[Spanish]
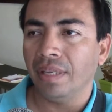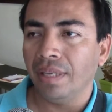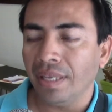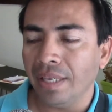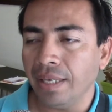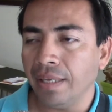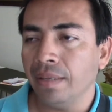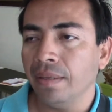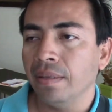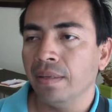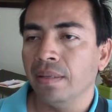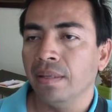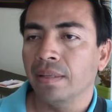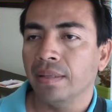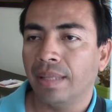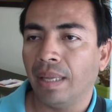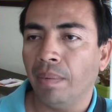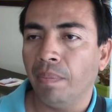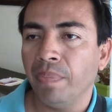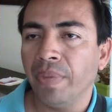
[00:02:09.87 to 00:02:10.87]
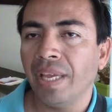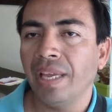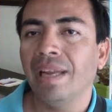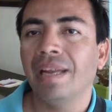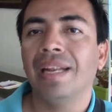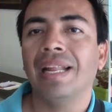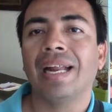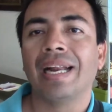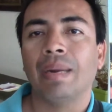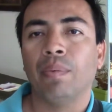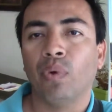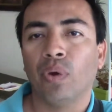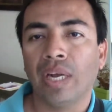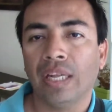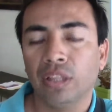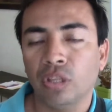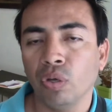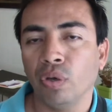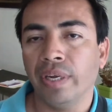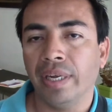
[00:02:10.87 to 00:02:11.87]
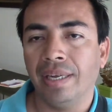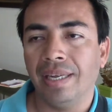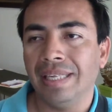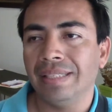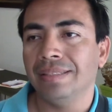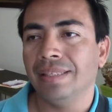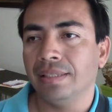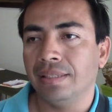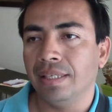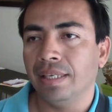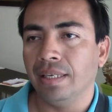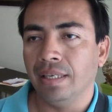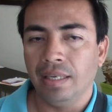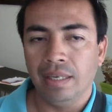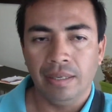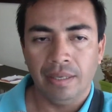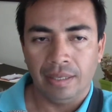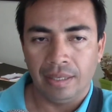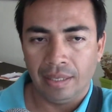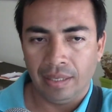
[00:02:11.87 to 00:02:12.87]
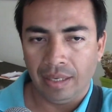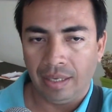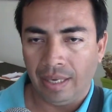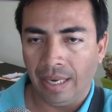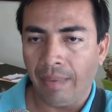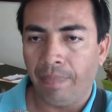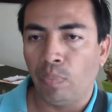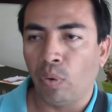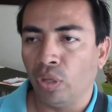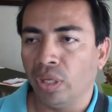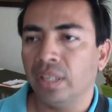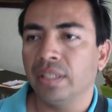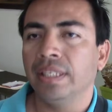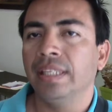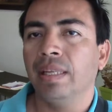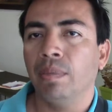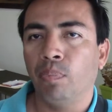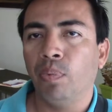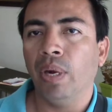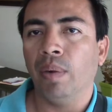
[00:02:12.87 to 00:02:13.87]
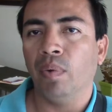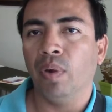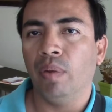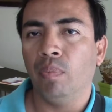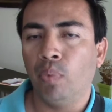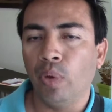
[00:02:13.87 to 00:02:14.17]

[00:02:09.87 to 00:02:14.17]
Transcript: y también la revocatoria, es decir, el poder tiene el pueblo.